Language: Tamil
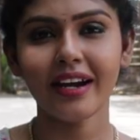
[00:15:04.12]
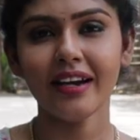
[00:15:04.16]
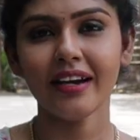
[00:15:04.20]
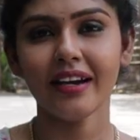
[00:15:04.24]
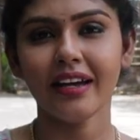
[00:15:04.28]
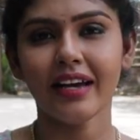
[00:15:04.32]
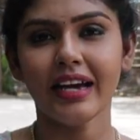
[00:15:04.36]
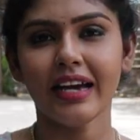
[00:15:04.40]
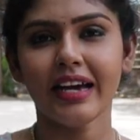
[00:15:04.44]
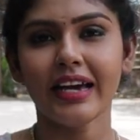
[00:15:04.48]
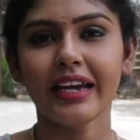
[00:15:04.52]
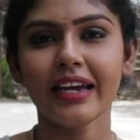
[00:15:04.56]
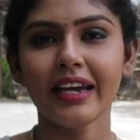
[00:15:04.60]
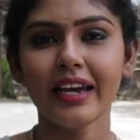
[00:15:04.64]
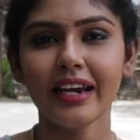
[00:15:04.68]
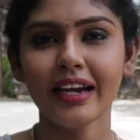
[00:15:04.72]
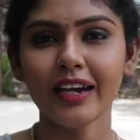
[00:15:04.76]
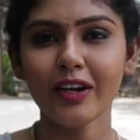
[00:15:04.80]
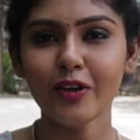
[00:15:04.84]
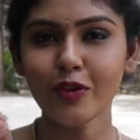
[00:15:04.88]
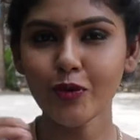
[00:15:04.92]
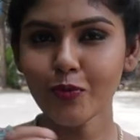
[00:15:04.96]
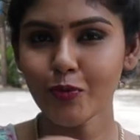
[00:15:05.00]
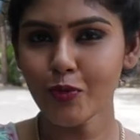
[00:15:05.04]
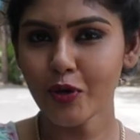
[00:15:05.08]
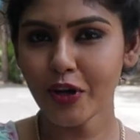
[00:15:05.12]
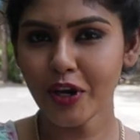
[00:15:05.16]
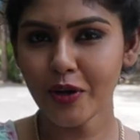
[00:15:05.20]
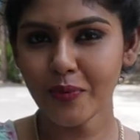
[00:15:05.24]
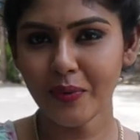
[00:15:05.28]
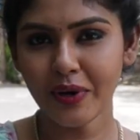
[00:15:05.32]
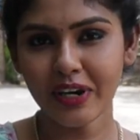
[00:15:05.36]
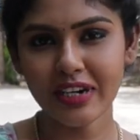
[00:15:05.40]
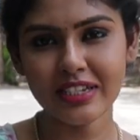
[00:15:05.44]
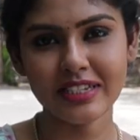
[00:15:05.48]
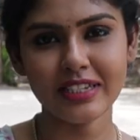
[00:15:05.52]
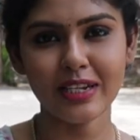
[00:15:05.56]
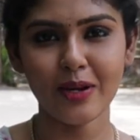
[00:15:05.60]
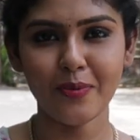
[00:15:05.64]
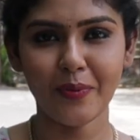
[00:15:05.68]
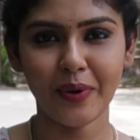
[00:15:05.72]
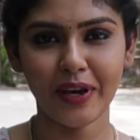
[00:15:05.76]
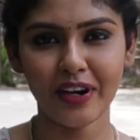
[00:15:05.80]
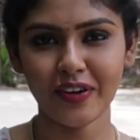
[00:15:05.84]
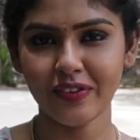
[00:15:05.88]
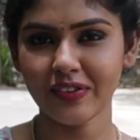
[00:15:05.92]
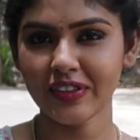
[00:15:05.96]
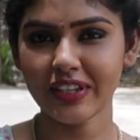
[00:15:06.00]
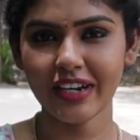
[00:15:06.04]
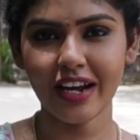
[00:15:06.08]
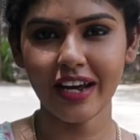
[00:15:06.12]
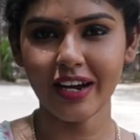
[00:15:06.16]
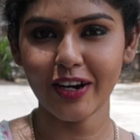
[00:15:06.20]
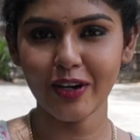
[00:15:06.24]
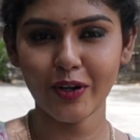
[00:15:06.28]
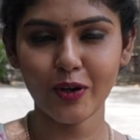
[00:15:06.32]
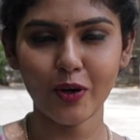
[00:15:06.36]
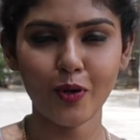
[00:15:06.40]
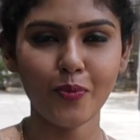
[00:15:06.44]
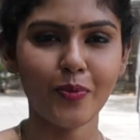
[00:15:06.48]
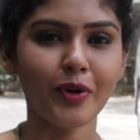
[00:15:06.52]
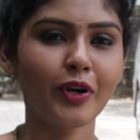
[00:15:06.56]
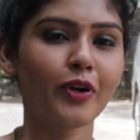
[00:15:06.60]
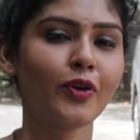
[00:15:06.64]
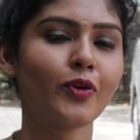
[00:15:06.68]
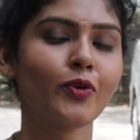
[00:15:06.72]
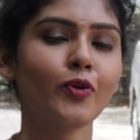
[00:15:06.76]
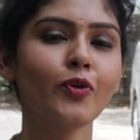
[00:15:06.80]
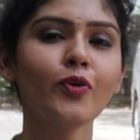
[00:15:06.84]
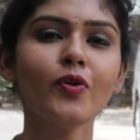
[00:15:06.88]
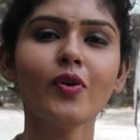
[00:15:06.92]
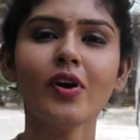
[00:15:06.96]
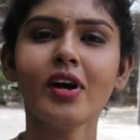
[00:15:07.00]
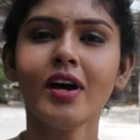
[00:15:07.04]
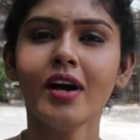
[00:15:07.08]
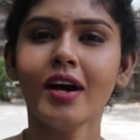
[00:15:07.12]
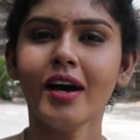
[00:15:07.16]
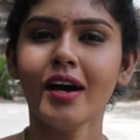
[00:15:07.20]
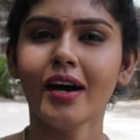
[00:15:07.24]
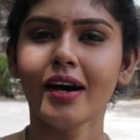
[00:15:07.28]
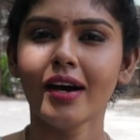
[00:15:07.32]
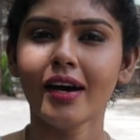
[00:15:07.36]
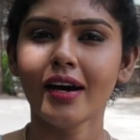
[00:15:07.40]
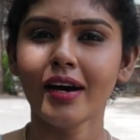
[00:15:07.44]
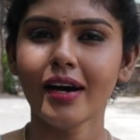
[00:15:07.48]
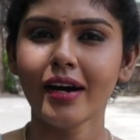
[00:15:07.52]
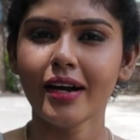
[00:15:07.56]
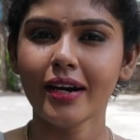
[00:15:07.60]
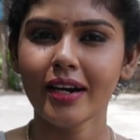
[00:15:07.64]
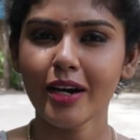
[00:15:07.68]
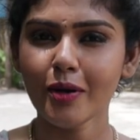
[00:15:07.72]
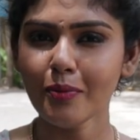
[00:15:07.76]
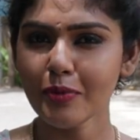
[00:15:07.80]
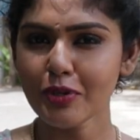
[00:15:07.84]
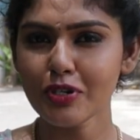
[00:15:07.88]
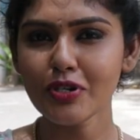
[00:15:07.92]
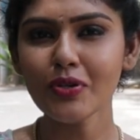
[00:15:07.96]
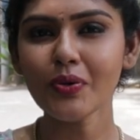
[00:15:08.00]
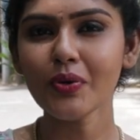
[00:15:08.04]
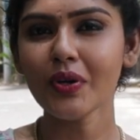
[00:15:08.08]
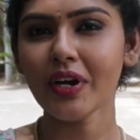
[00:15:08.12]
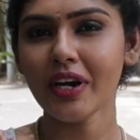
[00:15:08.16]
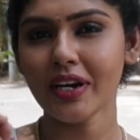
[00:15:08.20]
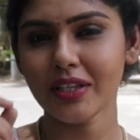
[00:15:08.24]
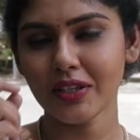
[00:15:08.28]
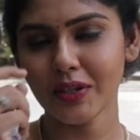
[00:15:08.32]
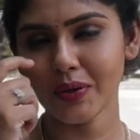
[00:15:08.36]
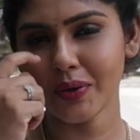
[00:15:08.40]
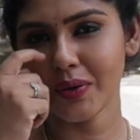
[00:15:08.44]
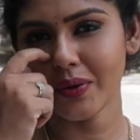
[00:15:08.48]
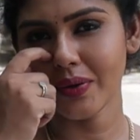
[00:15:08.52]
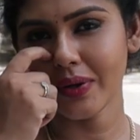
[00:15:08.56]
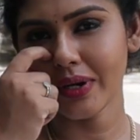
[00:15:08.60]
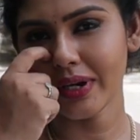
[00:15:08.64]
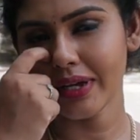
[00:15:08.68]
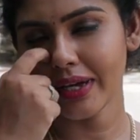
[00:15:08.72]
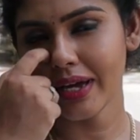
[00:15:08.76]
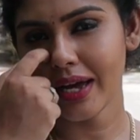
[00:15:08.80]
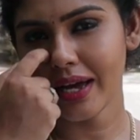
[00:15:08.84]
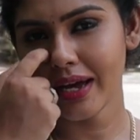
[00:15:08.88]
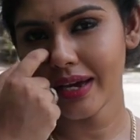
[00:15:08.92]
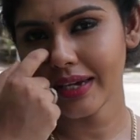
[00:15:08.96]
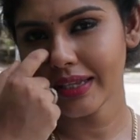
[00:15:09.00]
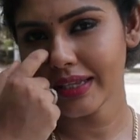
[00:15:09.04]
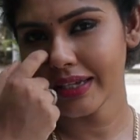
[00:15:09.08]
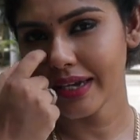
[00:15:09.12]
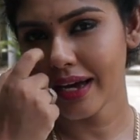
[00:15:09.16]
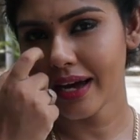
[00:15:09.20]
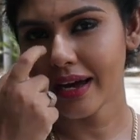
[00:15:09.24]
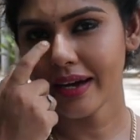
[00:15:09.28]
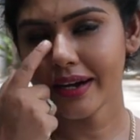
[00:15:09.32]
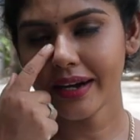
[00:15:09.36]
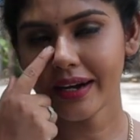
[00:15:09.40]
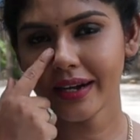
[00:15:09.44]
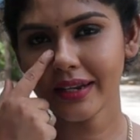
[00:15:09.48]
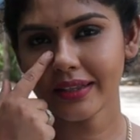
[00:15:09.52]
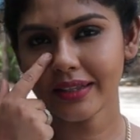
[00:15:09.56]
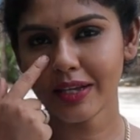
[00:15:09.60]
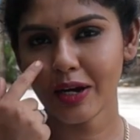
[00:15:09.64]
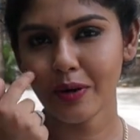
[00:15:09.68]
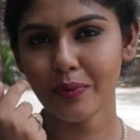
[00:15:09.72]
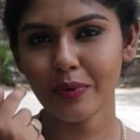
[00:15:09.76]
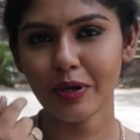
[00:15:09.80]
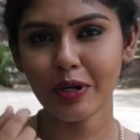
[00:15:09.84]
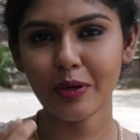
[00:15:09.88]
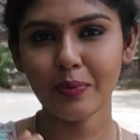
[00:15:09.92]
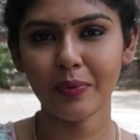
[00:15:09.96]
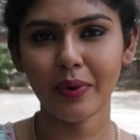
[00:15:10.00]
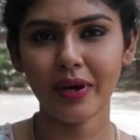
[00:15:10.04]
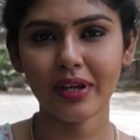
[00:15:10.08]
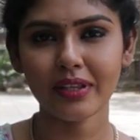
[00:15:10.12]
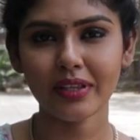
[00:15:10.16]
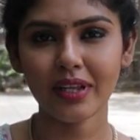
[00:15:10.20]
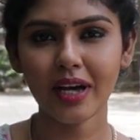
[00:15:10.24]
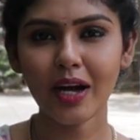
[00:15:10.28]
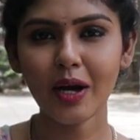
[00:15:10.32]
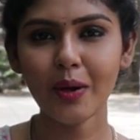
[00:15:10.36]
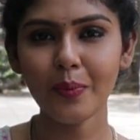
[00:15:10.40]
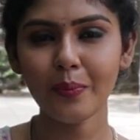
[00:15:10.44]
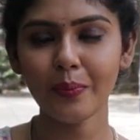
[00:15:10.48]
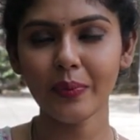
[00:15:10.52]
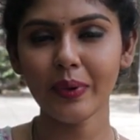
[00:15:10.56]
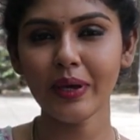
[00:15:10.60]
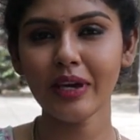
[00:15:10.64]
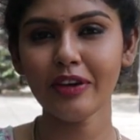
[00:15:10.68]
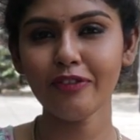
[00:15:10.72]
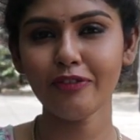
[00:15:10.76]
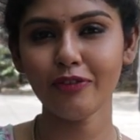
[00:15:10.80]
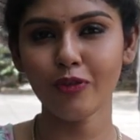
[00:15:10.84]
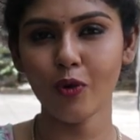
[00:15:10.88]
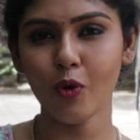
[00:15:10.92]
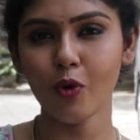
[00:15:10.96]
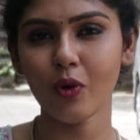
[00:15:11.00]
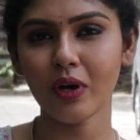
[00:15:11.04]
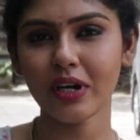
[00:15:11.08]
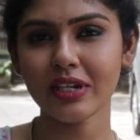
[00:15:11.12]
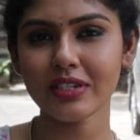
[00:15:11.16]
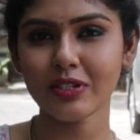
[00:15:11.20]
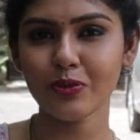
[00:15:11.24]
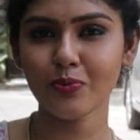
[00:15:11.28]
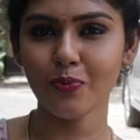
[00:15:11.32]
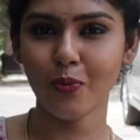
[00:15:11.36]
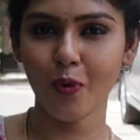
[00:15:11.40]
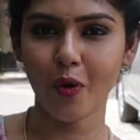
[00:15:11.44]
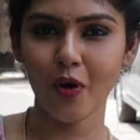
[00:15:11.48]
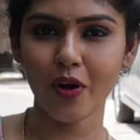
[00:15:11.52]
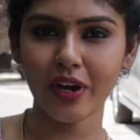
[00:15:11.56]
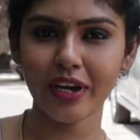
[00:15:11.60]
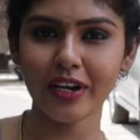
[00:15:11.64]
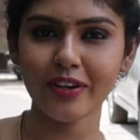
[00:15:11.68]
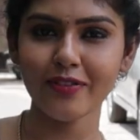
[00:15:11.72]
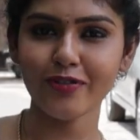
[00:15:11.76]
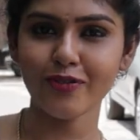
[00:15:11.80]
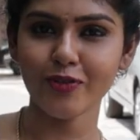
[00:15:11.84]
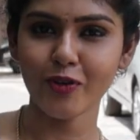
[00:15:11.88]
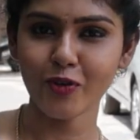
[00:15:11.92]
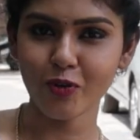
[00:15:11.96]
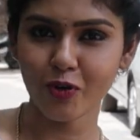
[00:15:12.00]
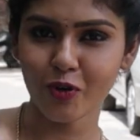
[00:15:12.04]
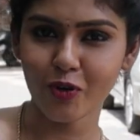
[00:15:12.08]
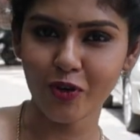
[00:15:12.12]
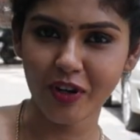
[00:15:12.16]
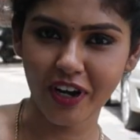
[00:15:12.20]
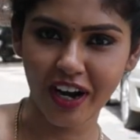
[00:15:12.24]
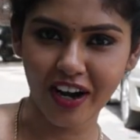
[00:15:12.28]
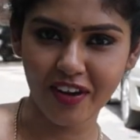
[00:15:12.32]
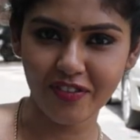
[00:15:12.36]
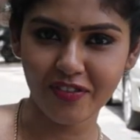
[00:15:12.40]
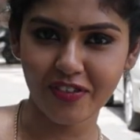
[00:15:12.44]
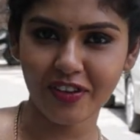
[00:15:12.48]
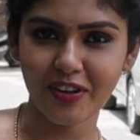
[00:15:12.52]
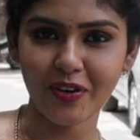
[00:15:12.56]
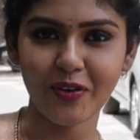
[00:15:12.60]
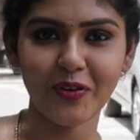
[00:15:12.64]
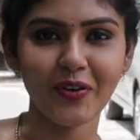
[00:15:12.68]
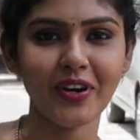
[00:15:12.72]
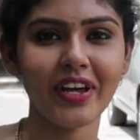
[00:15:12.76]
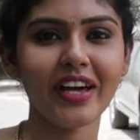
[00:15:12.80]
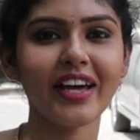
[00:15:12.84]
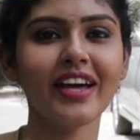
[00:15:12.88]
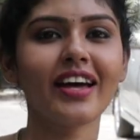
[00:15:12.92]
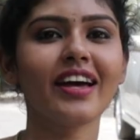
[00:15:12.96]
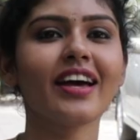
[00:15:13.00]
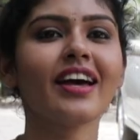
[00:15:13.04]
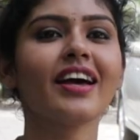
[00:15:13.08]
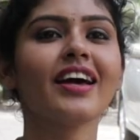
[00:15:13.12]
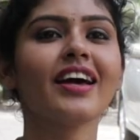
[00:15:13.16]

அண்ட் இங்கே இன்னும் முக்கியமான சில பேரை வந்து நான் இன்ட்ரோ பண்ணணும் நம்ம ஷூட் எடுத்திருக்கோம் இல்லையா இது யார் எடுத்தா அப்படின்னு பார்த்தா பி ஃபோக்கஸ் பாயிண்ட் ஃபோட்டோகிராஃபியோட